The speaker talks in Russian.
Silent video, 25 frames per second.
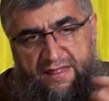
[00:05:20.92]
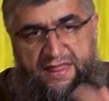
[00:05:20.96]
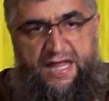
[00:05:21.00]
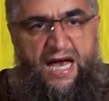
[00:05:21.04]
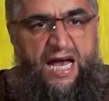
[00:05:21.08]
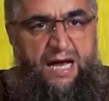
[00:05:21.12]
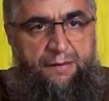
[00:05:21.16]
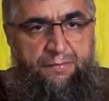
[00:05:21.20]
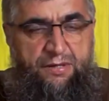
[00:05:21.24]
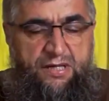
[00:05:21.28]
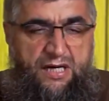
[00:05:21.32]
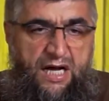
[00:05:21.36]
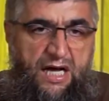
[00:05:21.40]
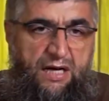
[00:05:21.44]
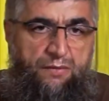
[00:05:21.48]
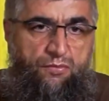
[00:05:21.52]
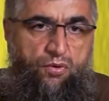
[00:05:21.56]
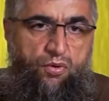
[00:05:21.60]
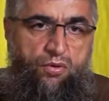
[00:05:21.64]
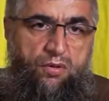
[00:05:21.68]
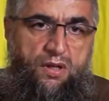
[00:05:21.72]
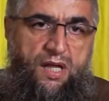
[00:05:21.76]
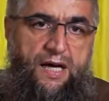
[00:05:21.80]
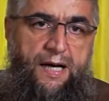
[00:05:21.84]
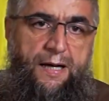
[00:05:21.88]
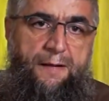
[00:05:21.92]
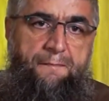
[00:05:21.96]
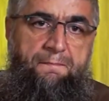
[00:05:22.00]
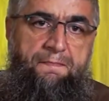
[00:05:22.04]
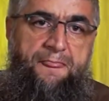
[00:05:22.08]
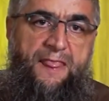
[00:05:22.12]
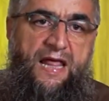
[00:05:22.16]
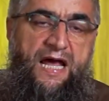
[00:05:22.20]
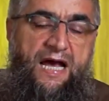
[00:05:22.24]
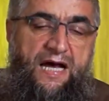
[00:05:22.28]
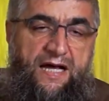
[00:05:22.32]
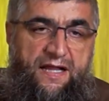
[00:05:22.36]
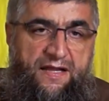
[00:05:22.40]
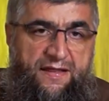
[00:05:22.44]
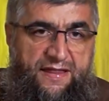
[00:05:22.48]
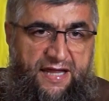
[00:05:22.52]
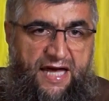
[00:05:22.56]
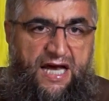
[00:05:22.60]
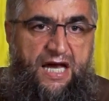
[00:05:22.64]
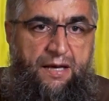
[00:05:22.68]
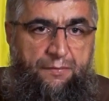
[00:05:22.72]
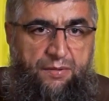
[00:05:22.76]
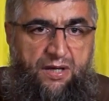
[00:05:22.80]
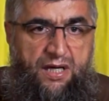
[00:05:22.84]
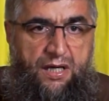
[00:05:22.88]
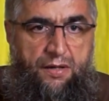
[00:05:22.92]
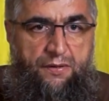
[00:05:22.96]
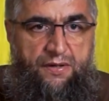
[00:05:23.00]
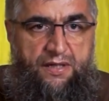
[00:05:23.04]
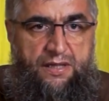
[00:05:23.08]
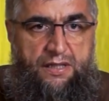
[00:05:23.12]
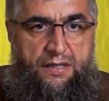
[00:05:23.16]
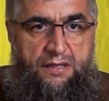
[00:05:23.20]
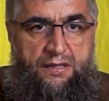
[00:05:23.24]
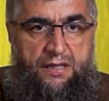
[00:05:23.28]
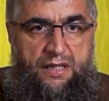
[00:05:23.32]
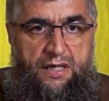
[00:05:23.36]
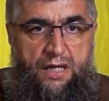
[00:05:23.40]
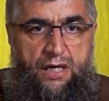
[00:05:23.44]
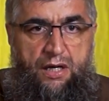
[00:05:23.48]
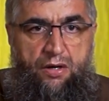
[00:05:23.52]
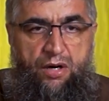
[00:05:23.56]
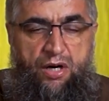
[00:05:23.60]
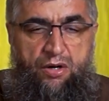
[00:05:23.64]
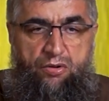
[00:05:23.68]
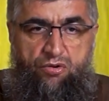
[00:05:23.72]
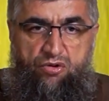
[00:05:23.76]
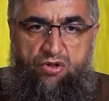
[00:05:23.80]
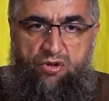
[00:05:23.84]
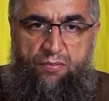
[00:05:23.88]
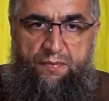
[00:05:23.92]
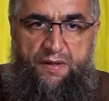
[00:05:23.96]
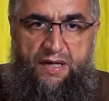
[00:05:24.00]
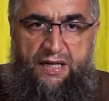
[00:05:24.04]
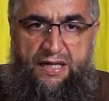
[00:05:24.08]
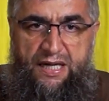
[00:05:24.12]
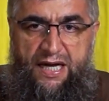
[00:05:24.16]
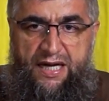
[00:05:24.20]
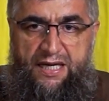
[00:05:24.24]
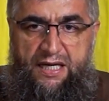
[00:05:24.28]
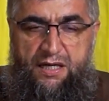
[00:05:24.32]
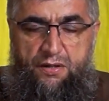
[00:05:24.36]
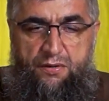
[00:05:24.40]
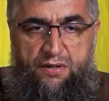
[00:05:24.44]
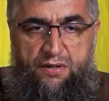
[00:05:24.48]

Захаби, рахмауллах. Захаби говорит, Ауду Биллях